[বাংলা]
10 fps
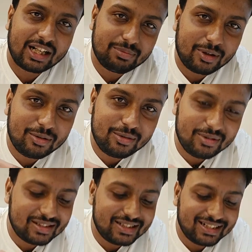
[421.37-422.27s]
মতন
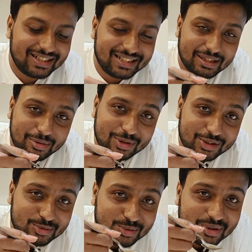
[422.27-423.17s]
আতপাকুলগুলো এই চিকেনের গ্রেভি
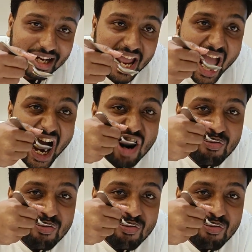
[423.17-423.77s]
বলে শুধু খায়